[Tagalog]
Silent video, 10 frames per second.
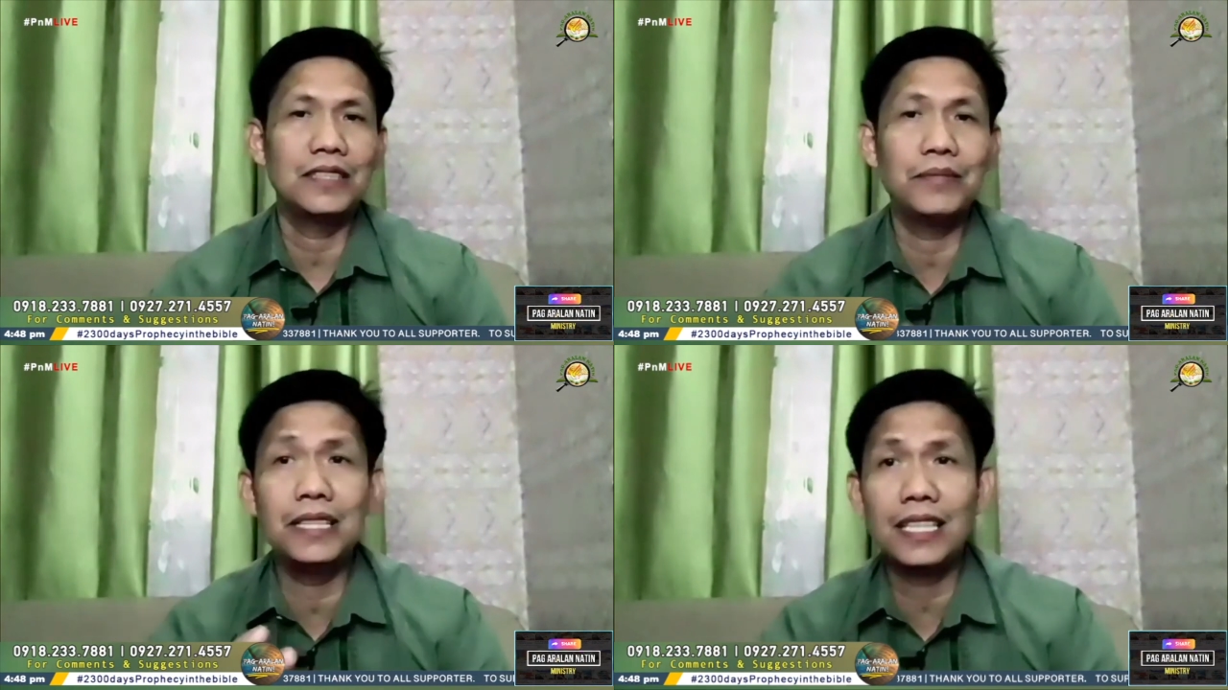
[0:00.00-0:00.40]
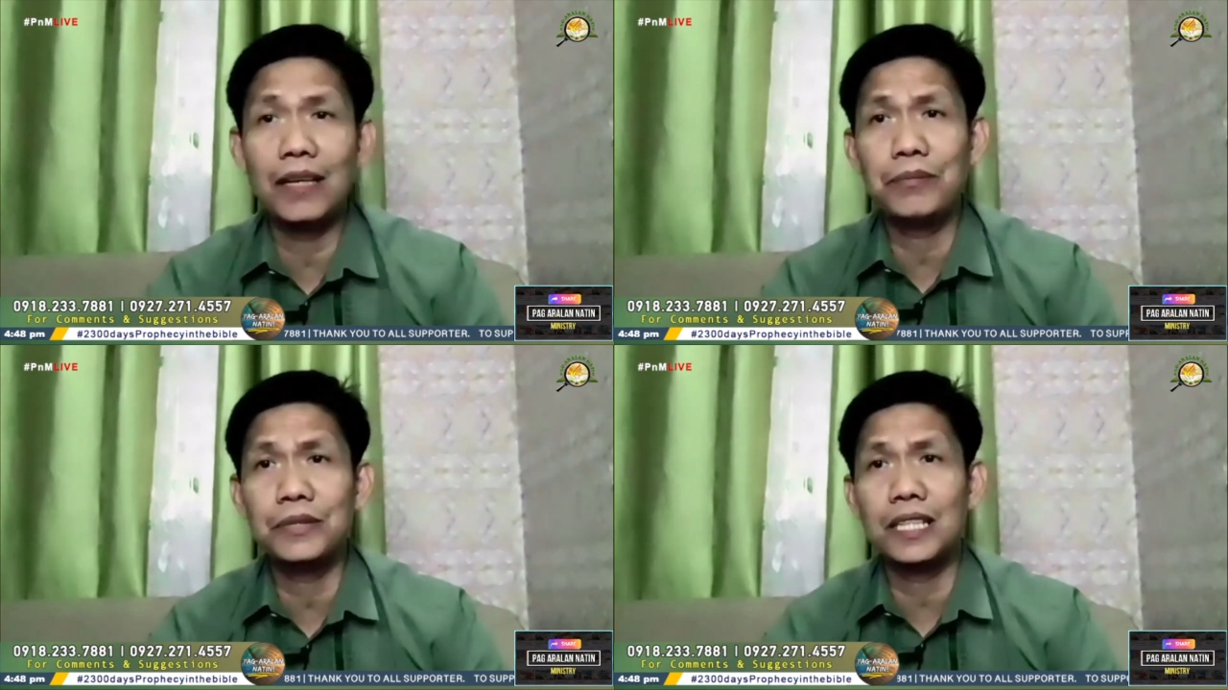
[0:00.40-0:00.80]

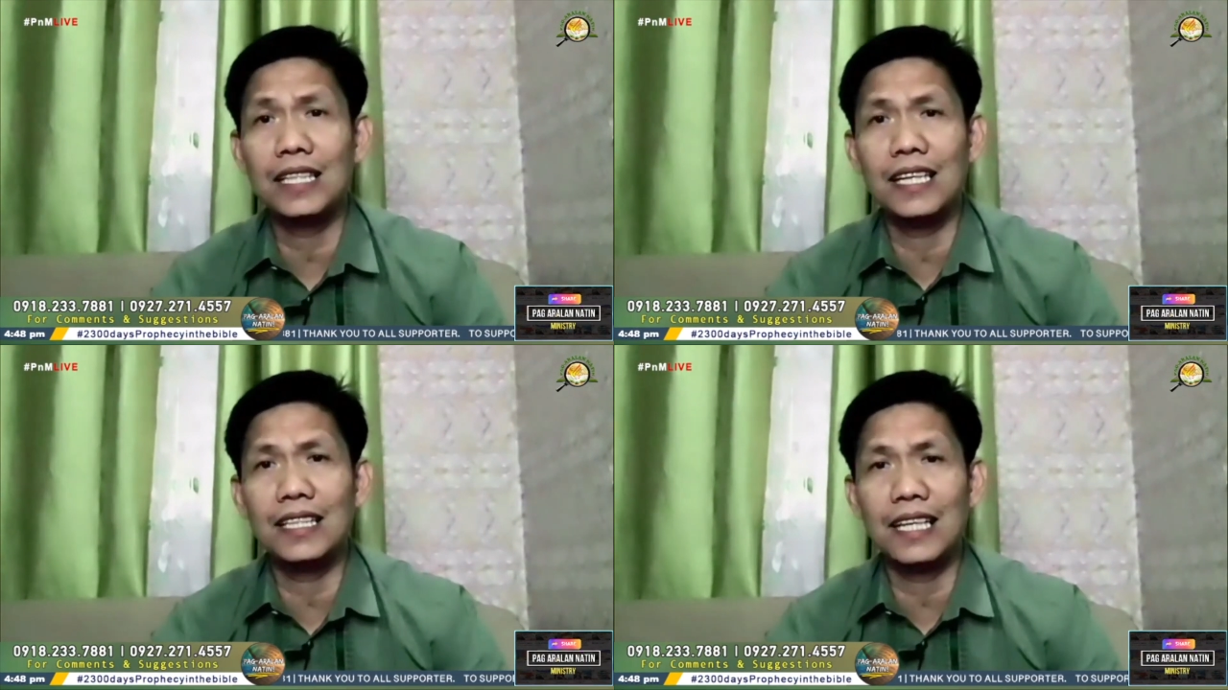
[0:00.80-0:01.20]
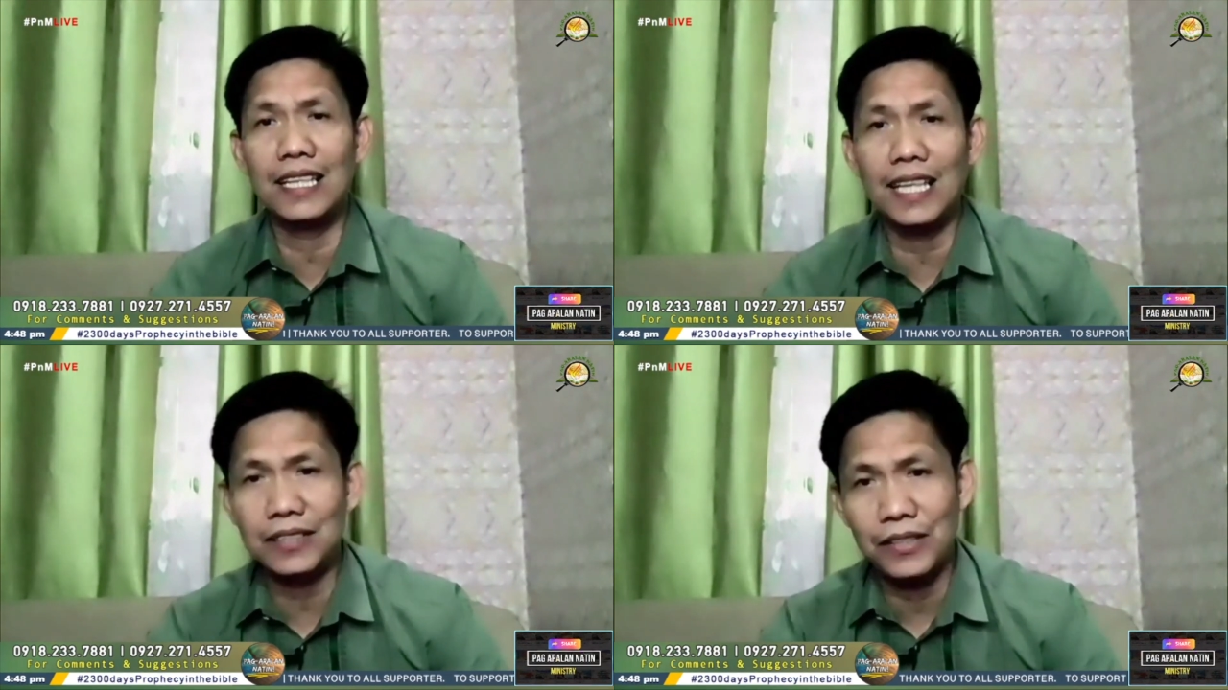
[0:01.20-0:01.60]
Ibinigay po sa kanila
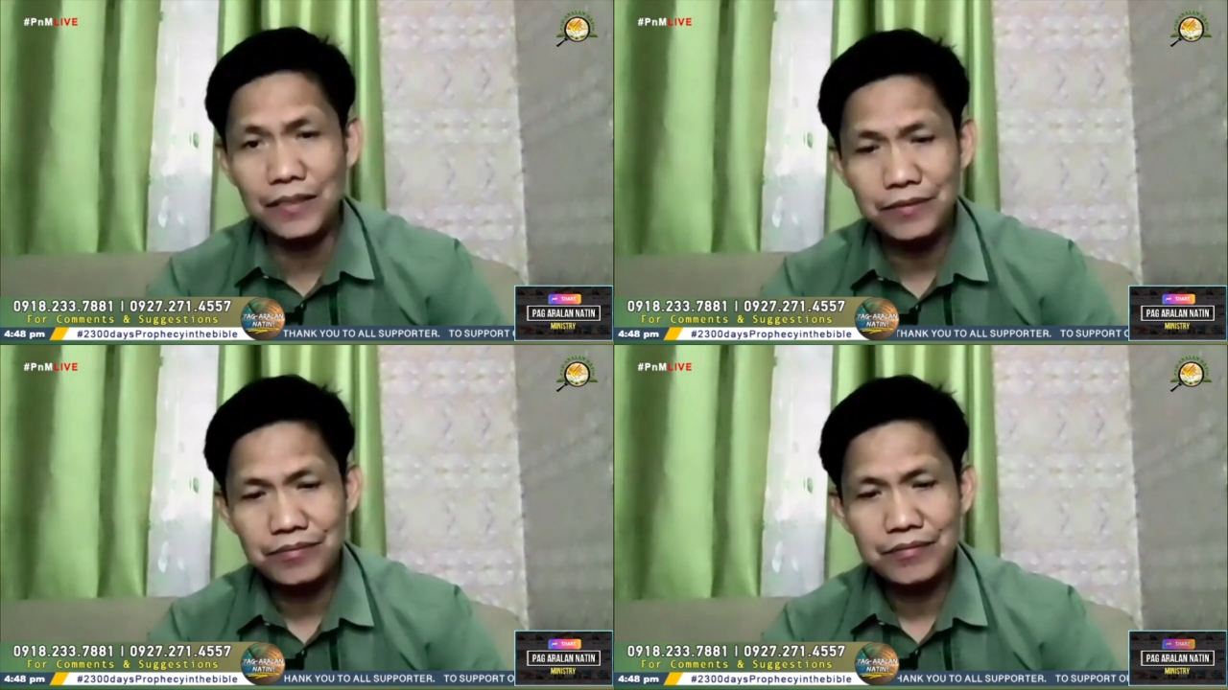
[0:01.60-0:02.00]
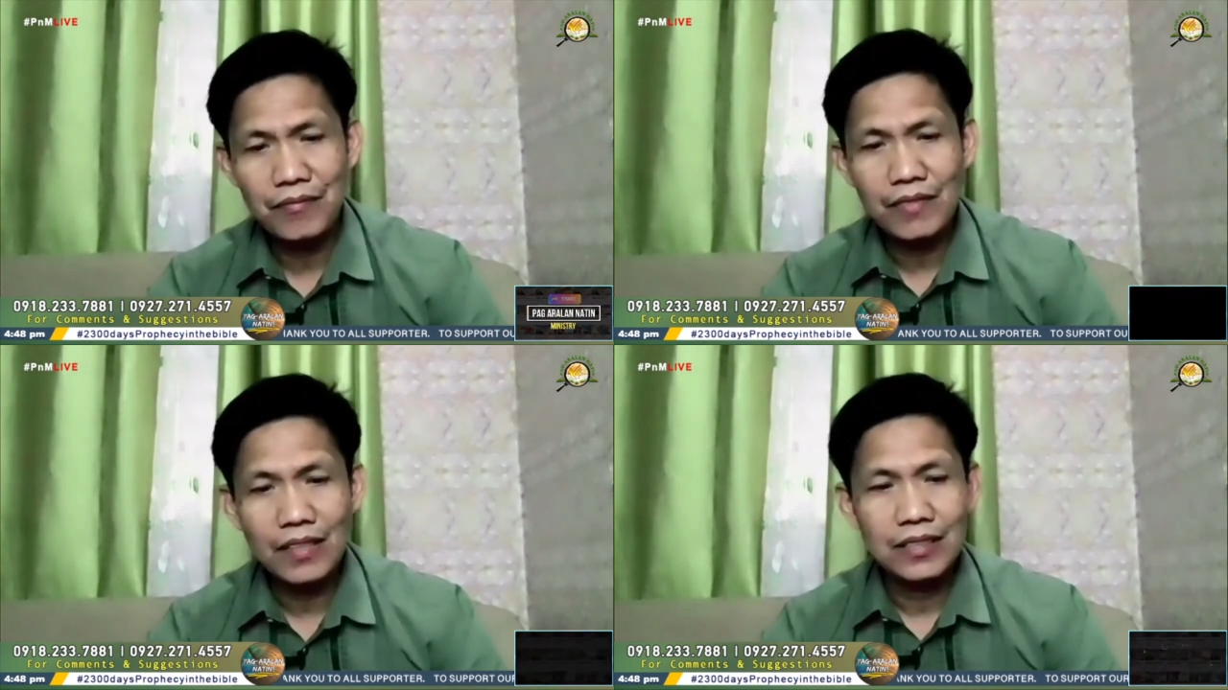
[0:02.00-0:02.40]
talaga ito
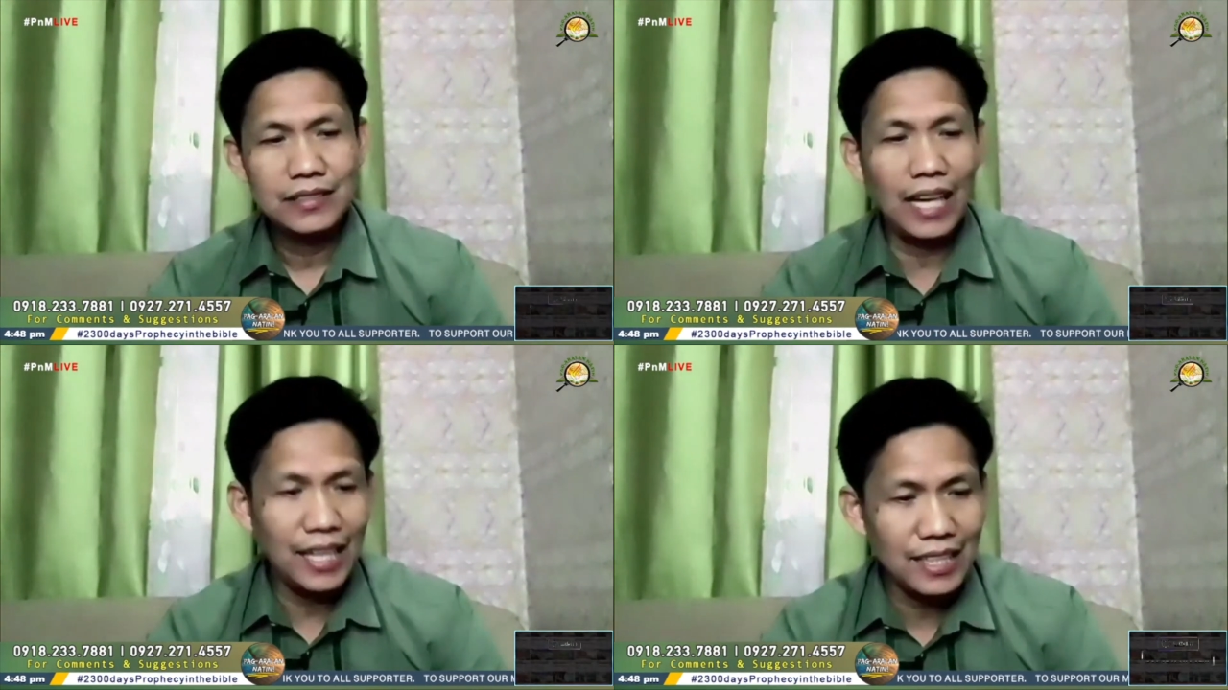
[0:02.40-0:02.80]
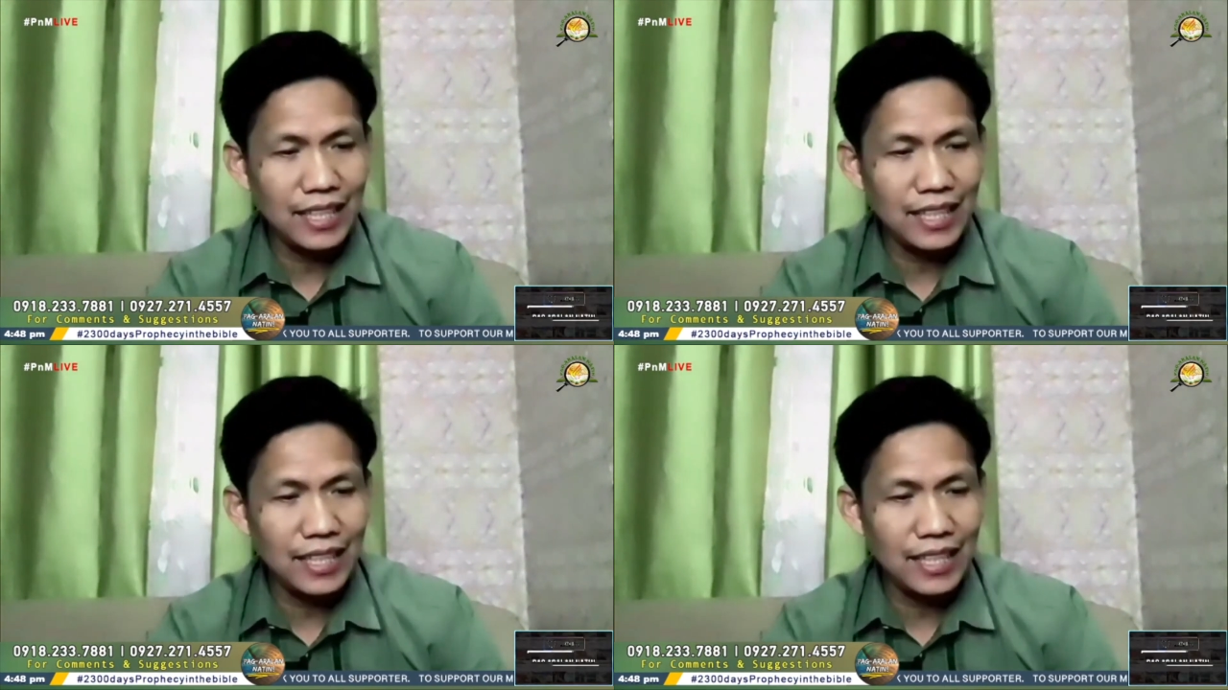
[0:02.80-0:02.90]
dahil